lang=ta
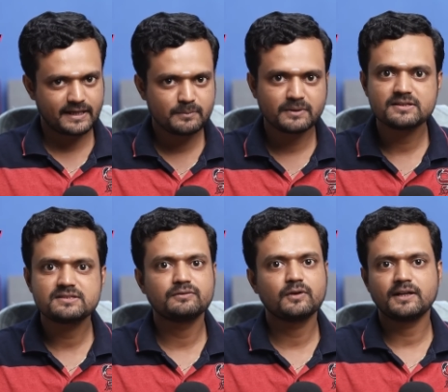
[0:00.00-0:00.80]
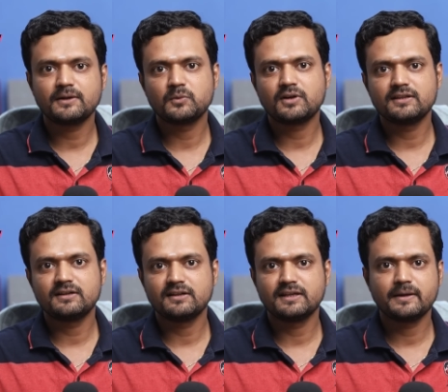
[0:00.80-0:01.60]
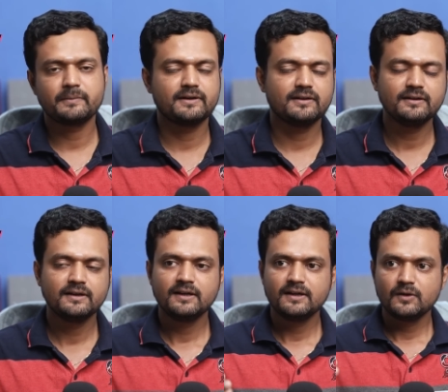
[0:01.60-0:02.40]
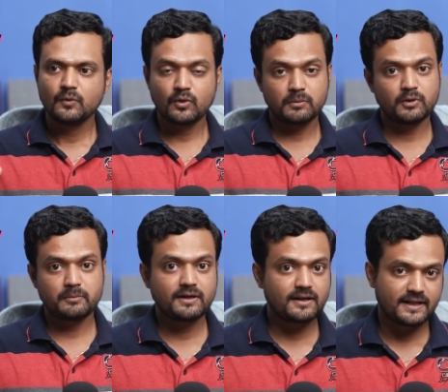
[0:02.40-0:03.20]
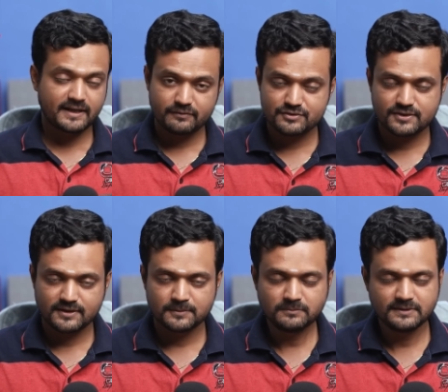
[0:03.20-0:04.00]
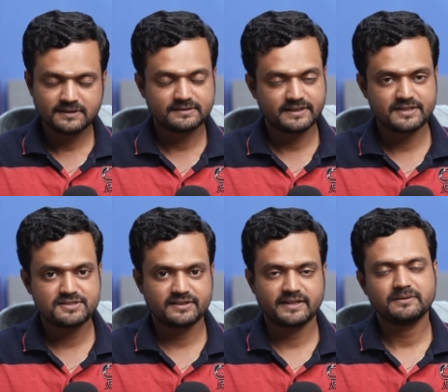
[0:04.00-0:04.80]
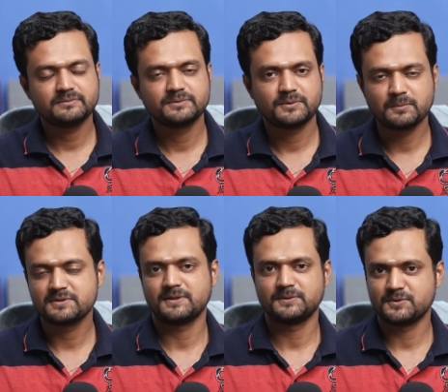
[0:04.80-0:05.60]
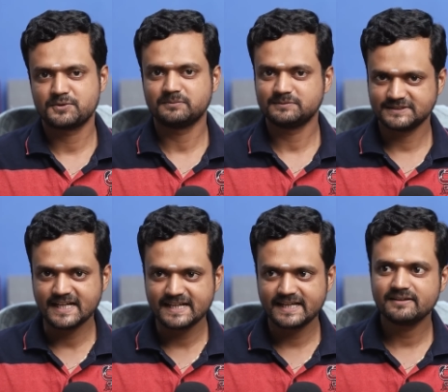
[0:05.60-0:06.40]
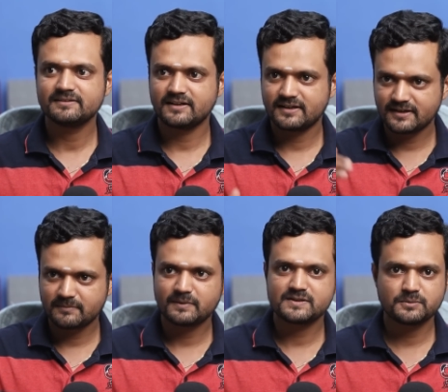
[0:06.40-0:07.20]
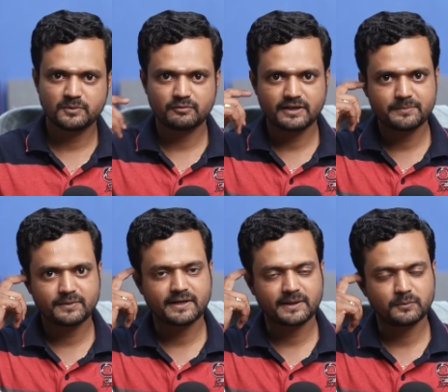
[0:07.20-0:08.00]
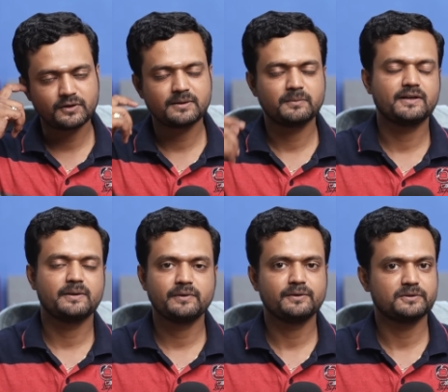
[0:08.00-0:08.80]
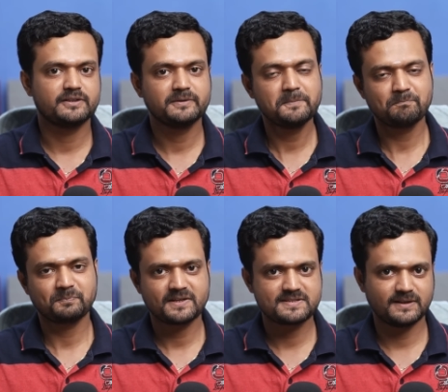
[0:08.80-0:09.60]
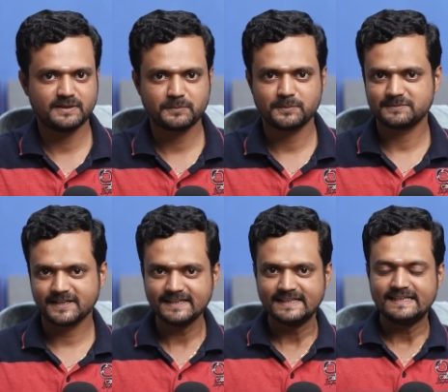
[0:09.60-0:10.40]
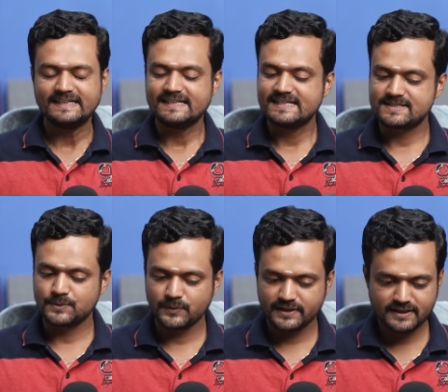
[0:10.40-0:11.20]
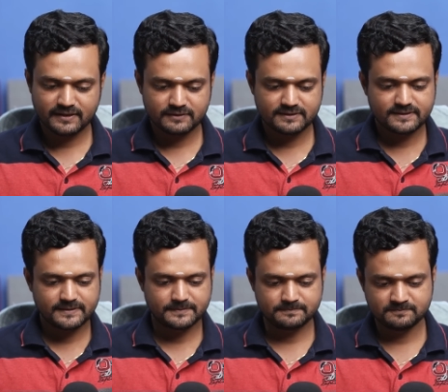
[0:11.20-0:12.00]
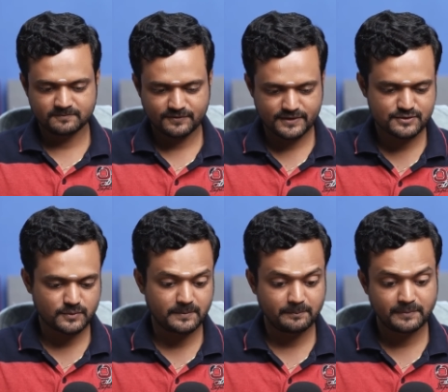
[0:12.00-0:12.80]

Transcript: என்னையும் மதித்து இவ்வளோ நேரம் உட்காந்துட்டு இருந்தீங்க அப்படின்னு உங்கள் மூலமாக நான் நிறைய விஷயங்களும் தெரிஞ்சுக்கிட்டேன் ரொம்ப சந்தோஷம் நன்றி மற்றும் ஒரு வாய்ப்பு கிடைக்கும்பொழுது நம்ம கண்டிப்பாக இன்னொரு தடவை சந்திப்போம் ரைட் ஸோ இன்றைக்கி வந்து ஃபர்ஸ்ட்